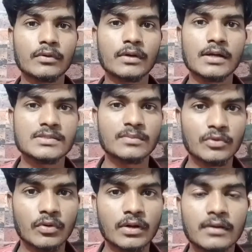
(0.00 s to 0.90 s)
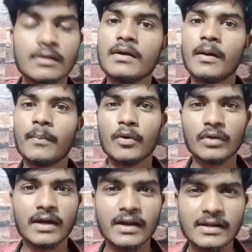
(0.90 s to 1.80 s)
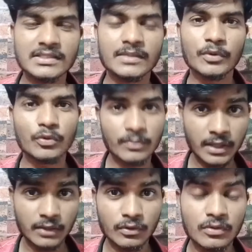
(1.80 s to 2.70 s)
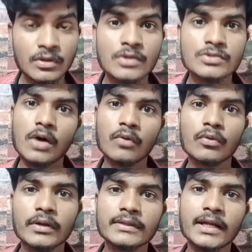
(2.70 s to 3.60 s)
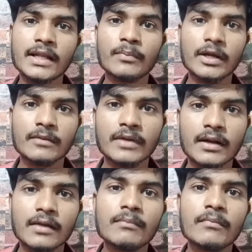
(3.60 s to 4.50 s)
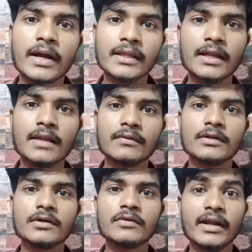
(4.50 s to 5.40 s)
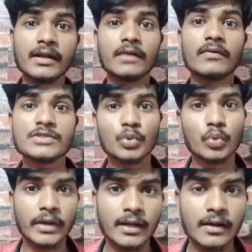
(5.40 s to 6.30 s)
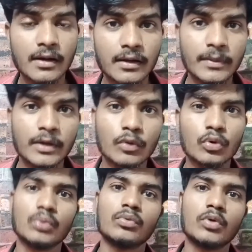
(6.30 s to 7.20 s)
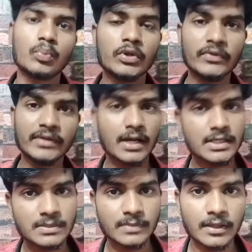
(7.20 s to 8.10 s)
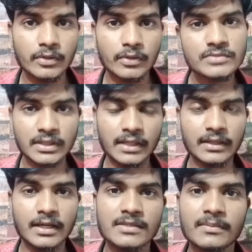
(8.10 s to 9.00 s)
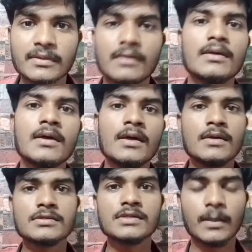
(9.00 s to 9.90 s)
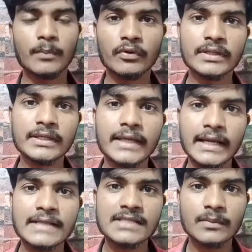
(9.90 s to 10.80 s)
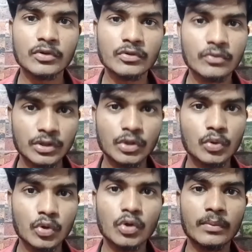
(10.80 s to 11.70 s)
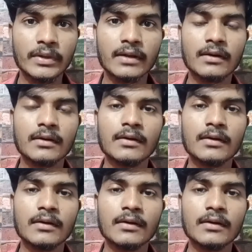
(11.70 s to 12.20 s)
ஒரு கான்செப்ட்டுக்கு வருவாங்க அப்புறம் அவங்களாம் அழிச்சு இந்த மாதிரி ஒரு படம் வரும் ஸோ அவங்களுடைய தேடல் பயணம் என்னென்னா மனிதர்களை வந்து வேற்றிருக்கிற வாசி உருவாக்கியிருக்காங்க அப்படின்னு ஒரு ஒரு புதுவித கான்செப்டாக இருக்கும் சில கான்செப்ட் தான் ஸோ நம்ம வந்து ஏலியன்ஸ் நம்ம வந்து வந்திருக்கோம் அப்படின்னா